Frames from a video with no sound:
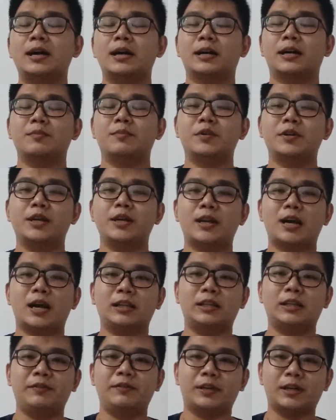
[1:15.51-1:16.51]
Kemudian
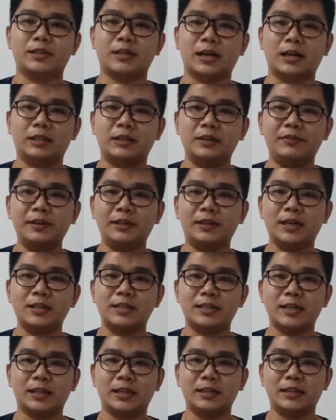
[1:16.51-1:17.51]

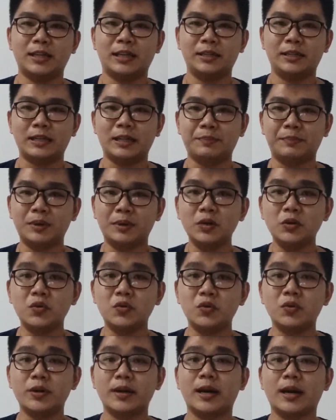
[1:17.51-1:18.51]
aktivitas-aktivitas yang tidak tidak
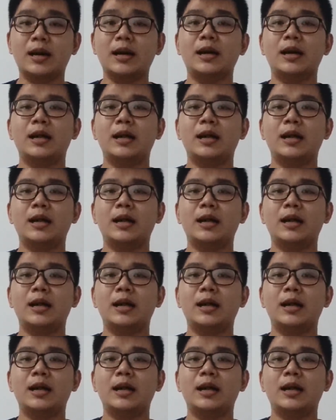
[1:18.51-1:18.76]
perlu ya